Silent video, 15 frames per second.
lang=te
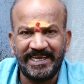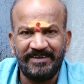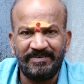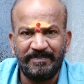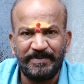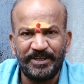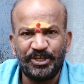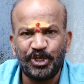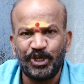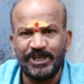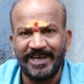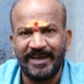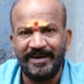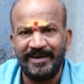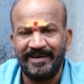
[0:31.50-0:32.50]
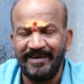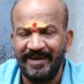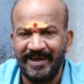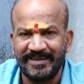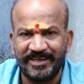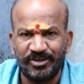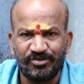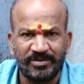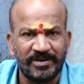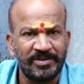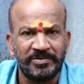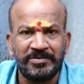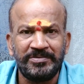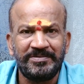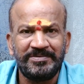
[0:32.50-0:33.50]
ఈ విపంచి ఛానల్
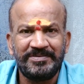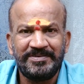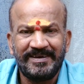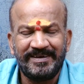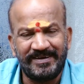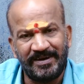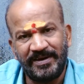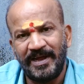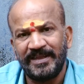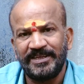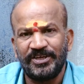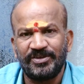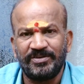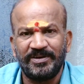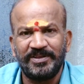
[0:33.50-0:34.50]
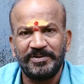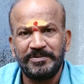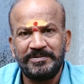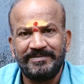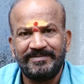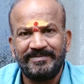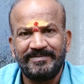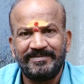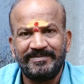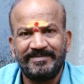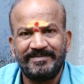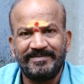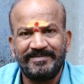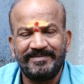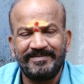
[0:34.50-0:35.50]
ఆదరిస్తున్నందుకు నన్ను ఆదరిస్తున్నందుకు
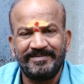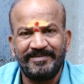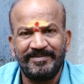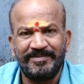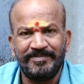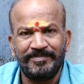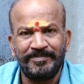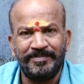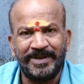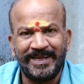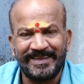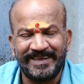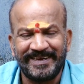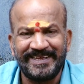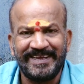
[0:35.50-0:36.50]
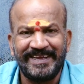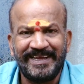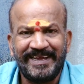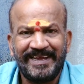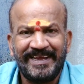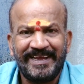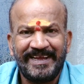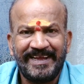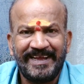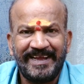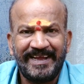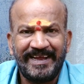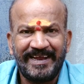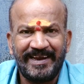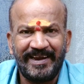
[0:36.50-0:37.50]
మీ అందరికీ
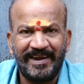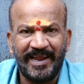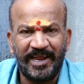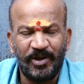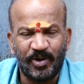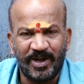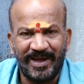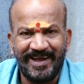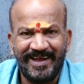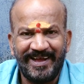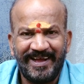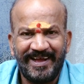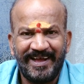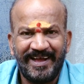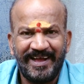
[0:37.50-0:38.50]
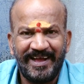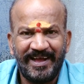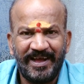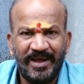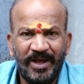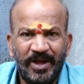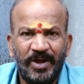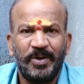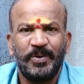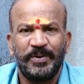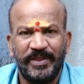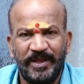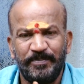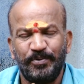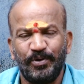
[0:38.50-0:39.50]
నా యొక్క
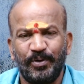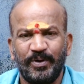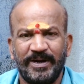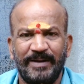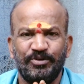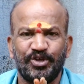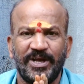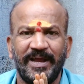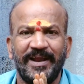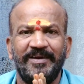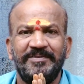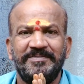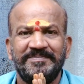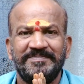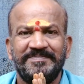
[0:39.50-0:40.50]
హృదయపూర్వక నమస్కారాలు